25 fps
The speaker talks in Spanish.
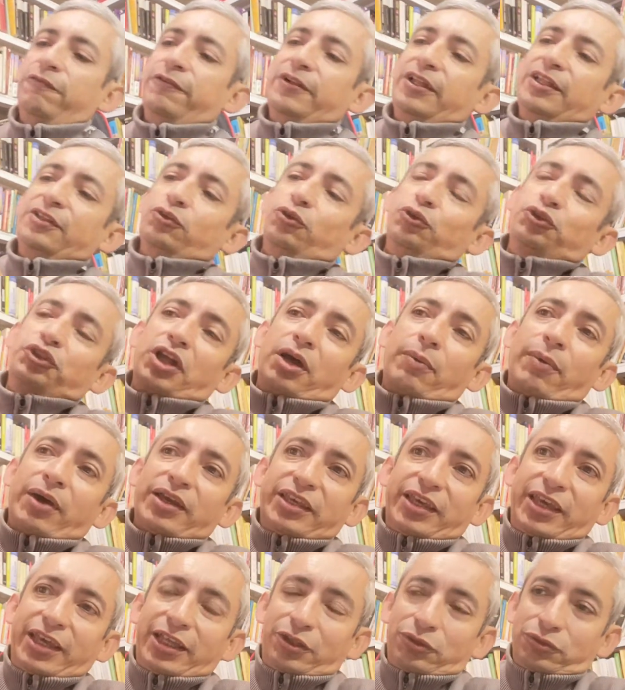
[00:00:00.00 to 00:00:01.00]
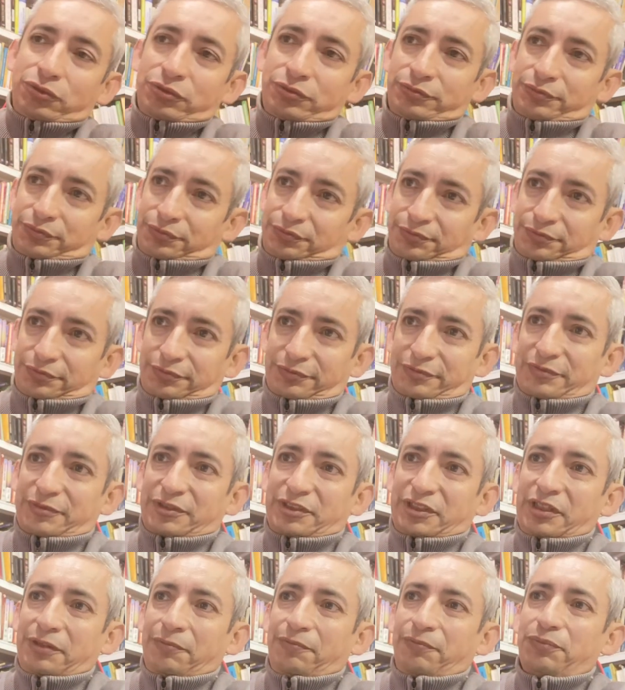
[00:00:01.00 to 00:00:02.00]
frasco estaba lleno,
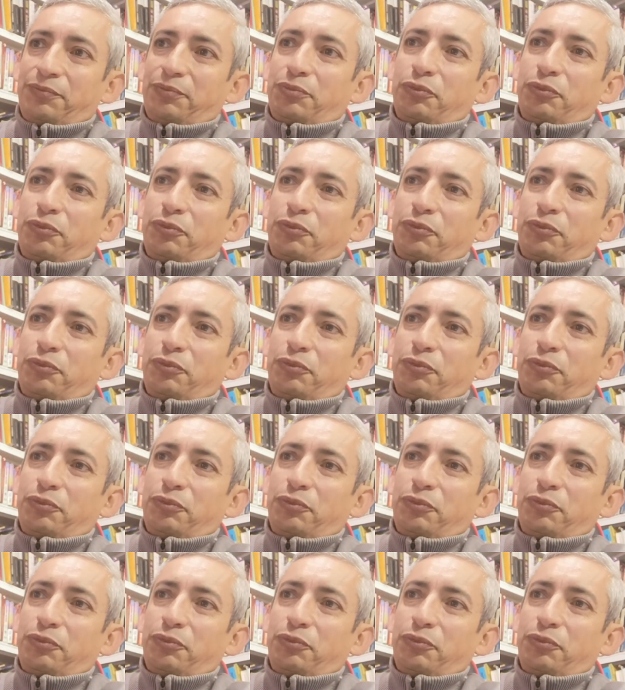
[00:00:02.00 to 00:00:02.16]
¿sí?